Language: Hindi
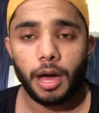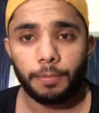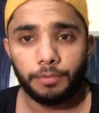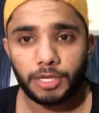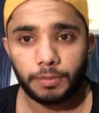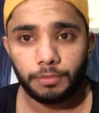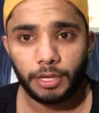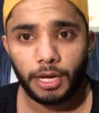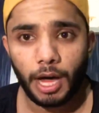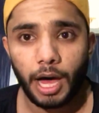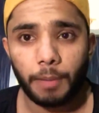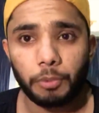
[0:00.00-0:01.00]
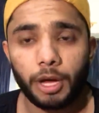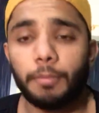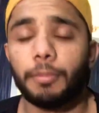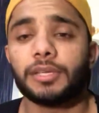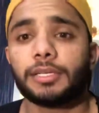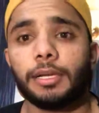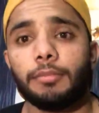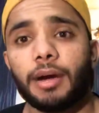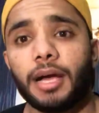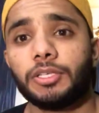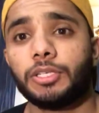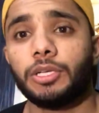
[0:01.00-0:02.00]
अब जब तक आपका मसल
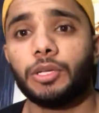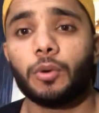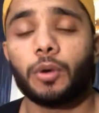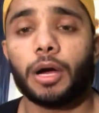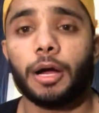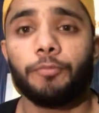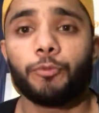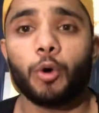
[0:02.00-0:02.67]
मास ही नहीं होगा